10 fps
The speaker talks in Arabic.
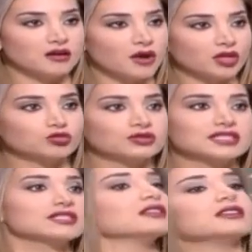
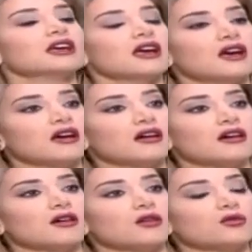محطوطين
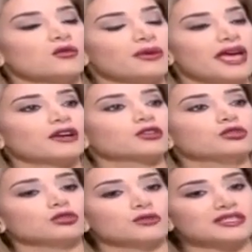آه،
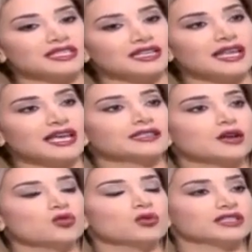وباكدوا انه مثلا هيدا
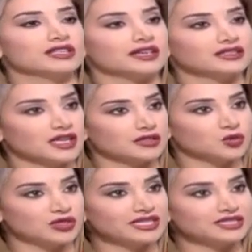هو الدايت
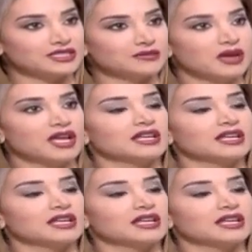المناسب